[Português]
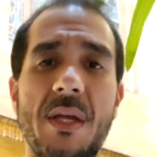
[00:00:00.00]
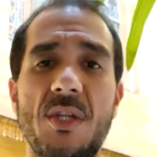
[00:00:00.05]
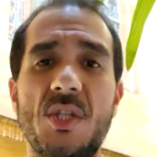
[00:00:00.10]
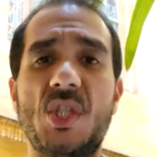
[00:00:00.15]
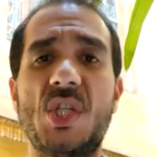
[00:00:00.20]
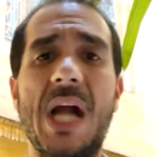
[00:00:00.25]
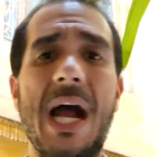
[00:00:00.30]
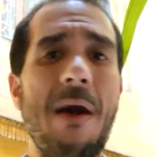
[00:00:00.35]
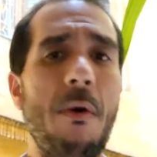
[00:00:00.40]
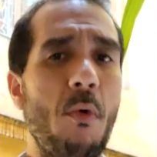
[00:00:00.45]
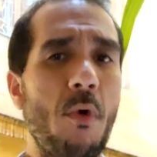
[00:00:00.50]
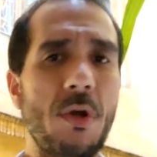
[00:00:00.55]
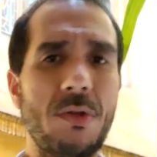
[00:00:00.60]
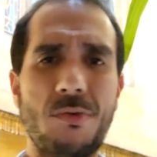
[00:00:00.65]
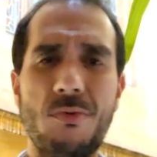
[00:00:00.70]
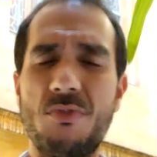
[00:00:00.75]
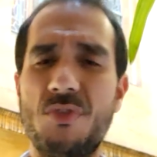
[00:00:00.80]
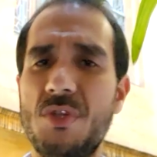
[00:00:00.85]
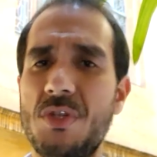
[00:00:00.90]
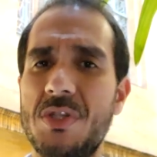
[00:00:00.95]
Já
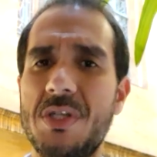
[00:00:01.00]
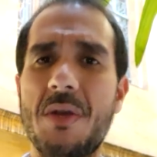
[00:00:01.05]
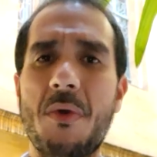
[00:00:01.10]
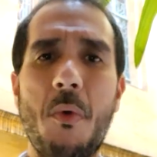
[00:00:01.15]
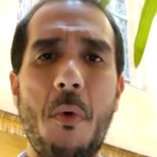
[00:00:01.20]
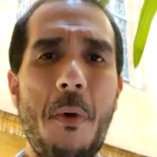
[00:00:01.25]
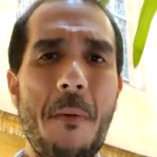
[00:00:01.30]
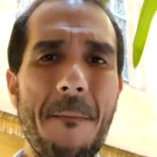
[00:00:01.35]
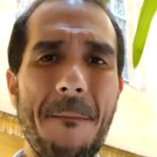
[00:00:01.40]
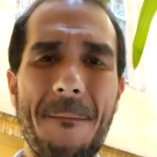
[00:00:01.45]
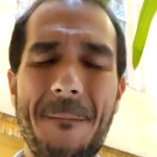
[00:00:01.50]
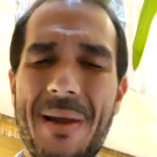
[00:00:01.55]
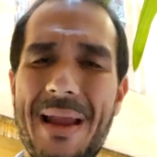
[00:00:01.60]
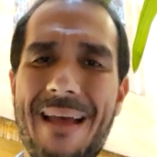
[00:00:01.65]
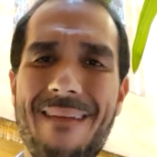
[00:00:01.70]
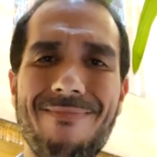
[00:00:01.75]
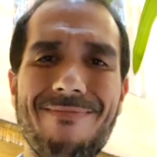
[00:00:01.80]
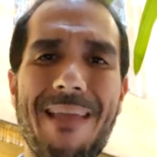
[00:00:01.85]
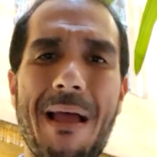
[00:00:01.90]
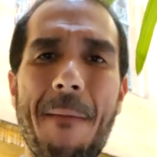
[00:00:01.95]
outro disse
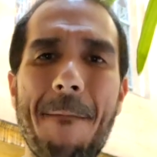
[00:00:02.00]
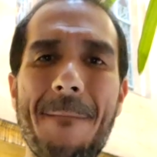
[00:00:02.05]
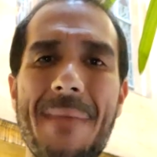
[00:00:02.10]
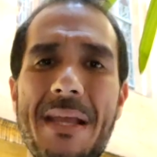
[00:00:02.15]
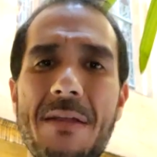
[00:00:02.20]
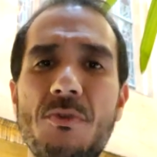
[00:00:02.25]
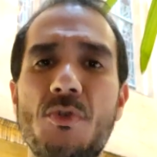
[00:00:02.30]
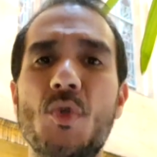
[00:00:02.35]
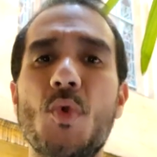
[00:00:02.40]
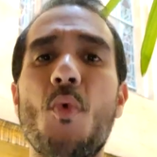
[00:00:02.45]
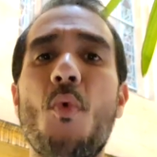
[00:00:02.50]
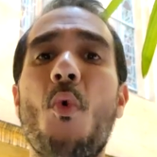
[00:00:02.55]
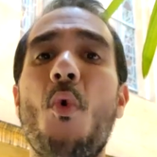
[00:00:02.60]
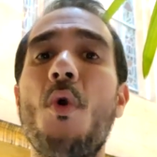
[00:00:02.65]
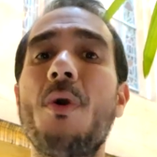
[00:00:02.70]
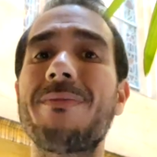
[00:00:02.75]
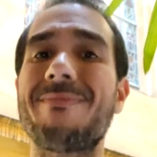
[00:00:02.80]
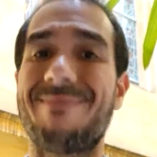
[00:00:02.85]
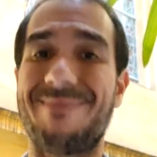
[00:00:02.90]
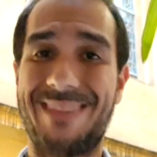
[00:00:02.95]
completamente o
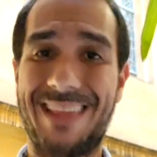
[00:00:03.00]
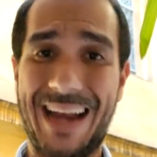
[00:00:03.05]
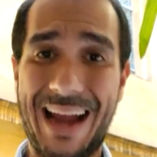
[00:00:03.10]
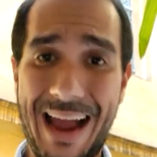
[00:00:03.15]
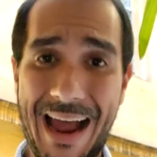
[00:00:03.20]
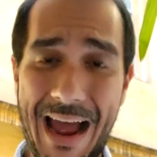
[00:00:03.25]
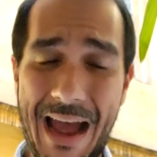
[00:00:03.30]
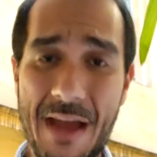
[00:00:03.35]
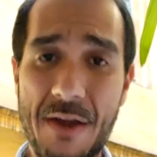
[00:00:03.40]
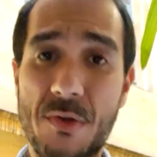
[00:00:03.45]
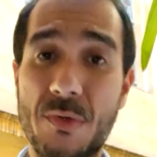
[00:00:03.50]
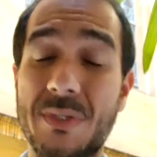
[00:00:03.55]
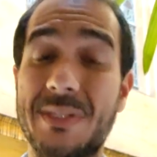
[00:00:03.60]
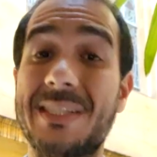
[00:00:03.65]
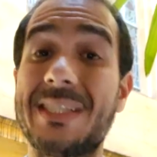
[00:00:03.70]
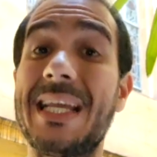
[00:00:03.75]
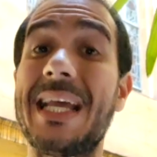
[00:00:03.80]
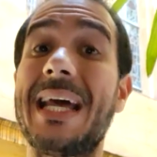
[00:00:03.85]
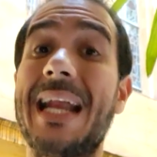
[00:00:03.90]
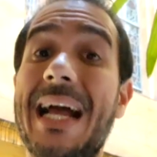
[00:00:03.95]
contrário.
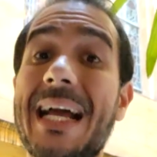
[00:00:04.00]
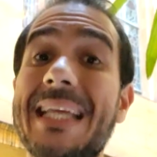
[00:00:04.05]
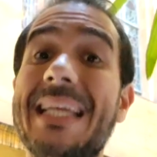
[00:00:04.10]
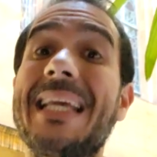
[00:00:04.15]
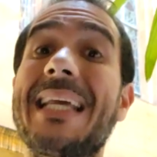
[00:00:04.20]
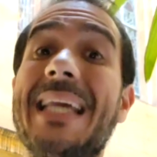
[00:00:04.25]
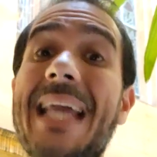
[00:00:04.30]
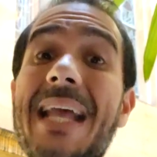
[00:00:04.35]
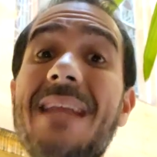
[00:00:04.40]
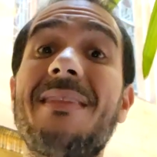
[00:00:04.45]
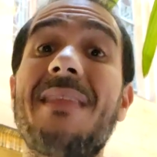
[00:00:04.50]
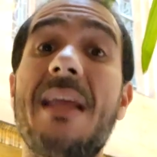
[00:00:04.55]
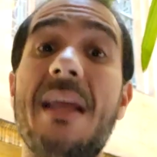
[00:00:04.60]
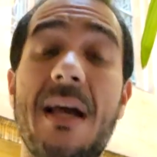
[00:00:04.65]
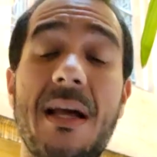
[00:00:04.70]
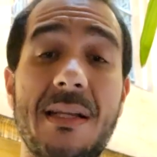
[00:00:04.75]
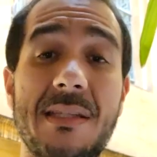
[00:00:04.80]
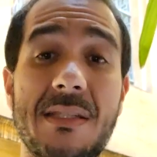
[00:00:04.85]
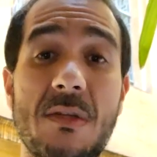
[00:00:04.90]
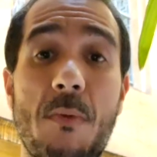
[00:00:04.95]
Será que quem tem
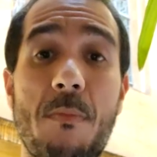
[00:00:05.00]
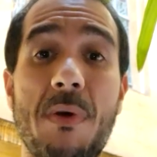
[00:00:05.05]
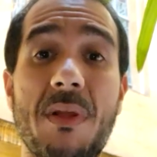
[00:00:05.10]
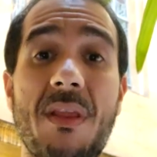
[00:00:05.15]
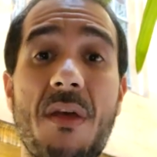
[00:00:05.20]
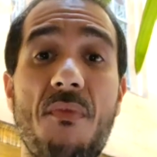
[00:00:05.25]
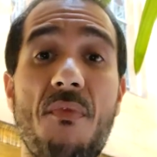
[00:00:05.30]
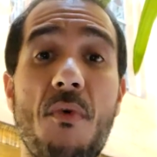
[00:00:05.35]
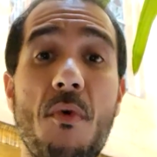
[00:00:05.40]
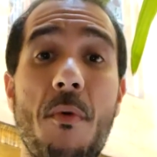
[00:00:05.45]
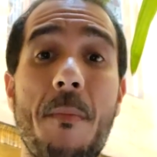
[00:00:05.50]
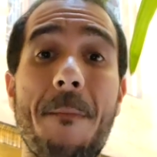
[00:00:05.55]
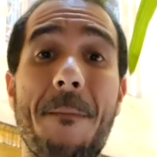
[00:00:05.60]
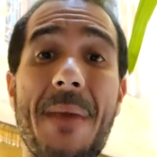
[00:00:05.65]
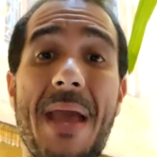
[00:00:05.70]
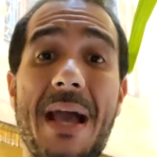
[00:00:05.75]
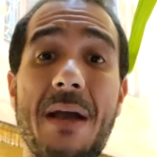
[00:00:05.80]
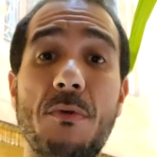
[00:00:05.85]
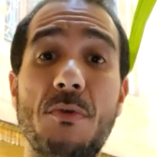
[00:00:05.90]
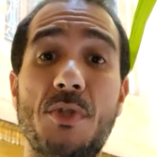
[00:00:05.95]
razão? O Botafogo
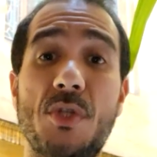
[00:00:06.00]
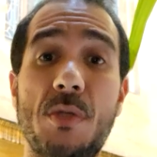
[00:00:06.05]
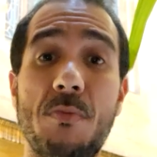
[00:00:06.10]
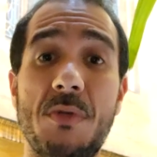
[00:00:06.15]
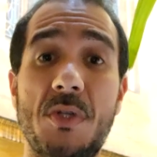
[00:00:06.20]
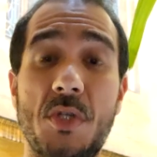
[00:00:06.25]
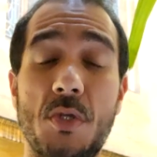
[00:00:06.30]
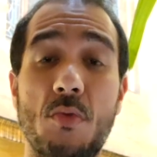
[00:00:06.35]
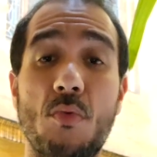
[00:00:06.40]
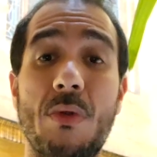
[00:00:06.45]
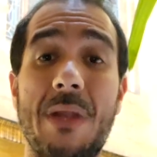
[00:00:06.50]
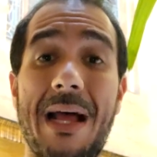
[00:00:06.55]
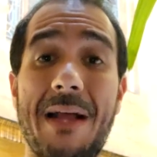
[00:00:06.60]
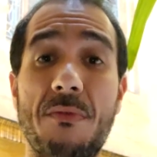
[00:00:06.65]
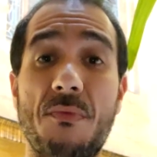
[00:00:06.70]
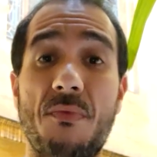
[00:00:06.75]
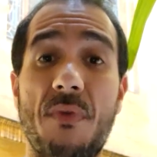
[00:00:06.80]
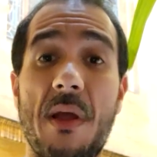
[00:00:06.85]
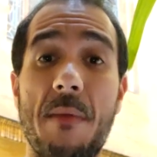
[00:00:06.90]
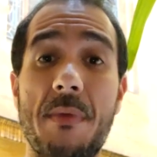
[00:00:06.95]
pega o time titular
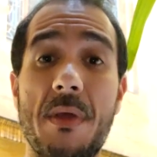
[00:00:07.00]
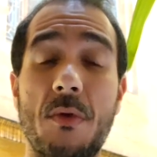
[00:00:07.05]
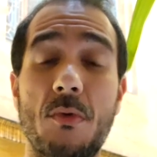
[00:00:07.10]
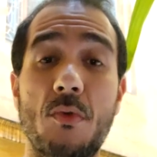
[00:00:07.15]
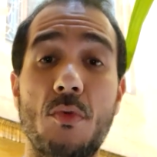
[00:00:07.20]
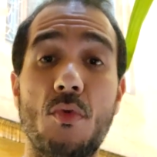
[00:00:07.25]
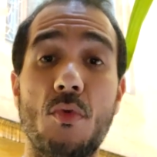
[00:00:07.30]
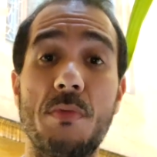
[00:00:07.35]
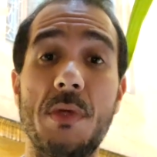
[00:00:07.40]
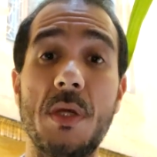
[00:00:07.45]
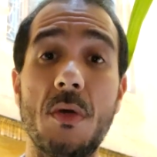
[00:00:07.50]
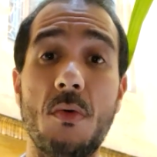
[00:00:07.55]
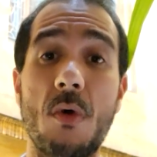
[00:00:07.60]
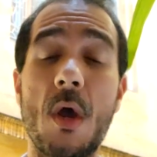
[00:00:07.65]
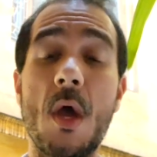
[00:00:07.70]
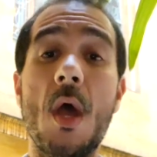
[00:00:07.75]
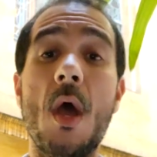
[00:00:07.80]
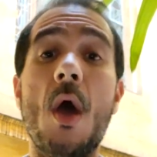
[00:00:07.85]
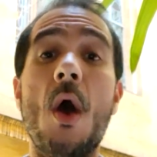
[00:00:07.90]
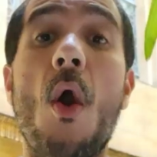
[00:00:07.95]
do Flamengo no domingo
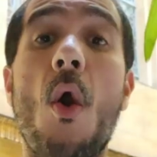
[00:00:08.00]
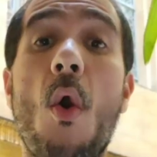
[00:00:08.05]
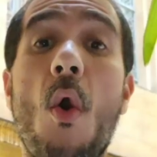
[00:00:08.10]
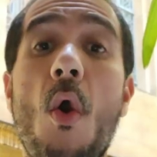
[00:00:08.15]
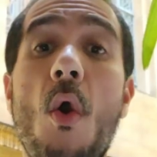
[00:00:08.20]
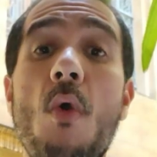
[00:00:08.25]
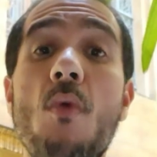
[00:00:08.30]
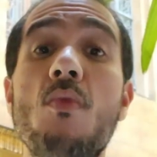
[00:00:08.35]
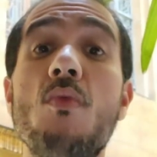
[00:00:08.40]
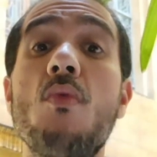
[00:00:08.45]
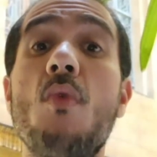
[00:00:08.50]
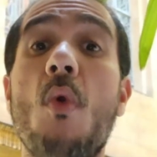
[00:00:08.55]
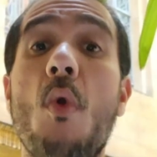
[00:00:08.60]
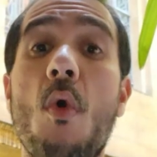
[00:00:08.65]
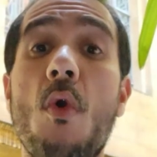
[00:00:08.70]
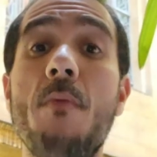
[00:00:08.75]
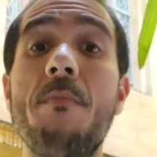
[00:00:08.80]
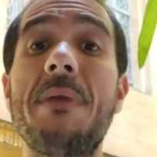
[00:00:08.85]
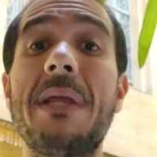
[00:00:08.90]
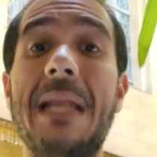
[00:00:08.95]
ou um
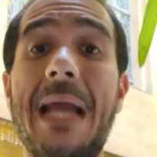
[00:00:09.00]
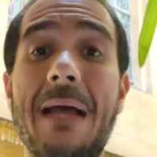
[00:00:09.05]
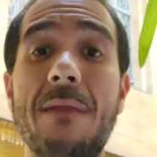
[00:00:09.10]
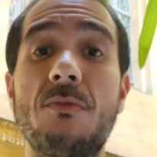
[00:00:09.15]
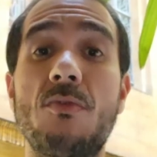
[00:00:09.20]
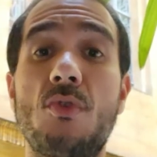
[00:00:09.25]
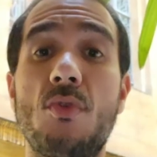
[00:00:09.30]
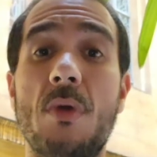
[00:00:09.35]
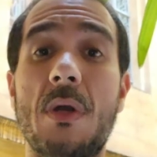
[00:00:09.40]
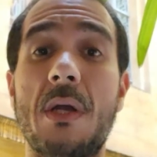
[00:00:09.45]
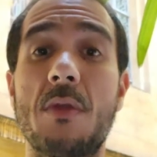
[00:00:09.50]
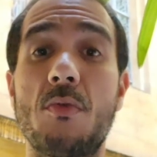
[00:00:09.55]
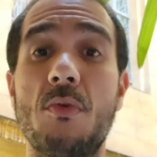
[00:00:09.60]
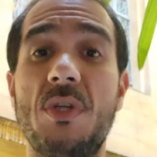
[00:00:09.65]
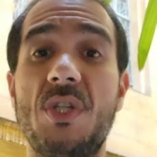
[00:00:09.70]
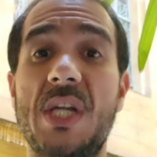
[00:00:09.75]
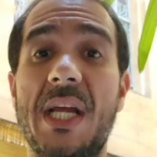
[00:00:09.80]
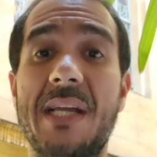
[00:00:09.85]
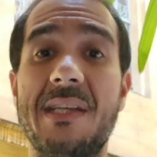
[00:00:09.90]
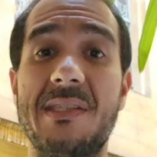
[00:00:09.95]
combinado de
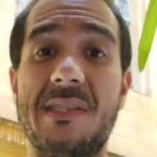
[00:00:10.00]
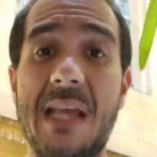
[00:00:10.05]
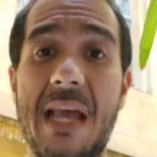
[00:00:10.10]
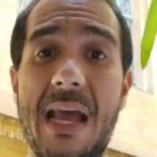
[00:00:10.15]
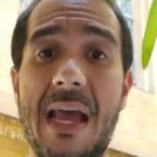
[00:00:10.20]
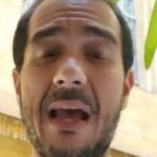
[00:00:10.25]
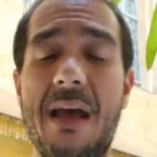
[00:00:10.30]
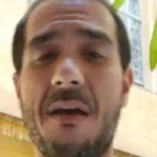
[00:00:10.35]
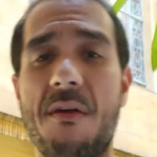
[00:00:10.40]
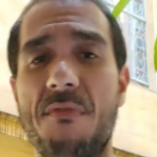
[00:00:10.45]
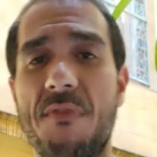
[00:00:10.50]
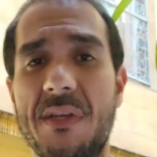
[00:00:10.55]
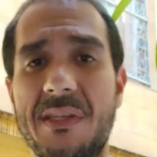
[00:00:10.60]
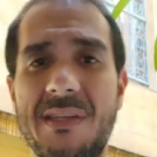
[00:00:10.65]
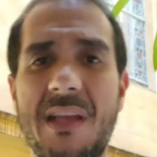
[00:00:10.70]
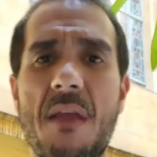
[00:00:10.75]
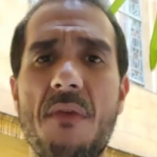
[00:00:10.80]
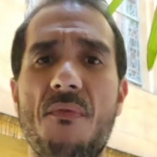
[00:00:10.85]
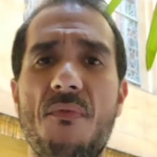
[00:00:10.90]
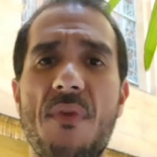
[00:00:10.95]
jogadores
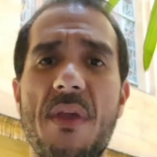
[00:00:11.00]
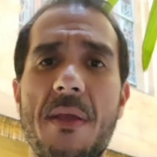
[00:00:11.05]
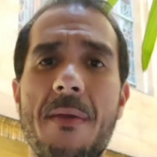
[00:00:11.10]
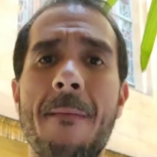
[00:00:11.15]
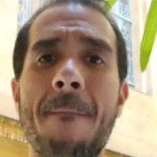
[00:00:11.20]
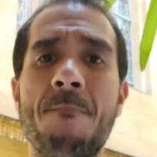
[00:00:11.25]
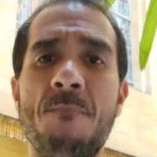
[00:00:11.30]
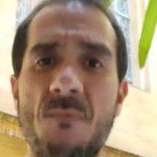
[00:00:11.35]
reservas, enfim.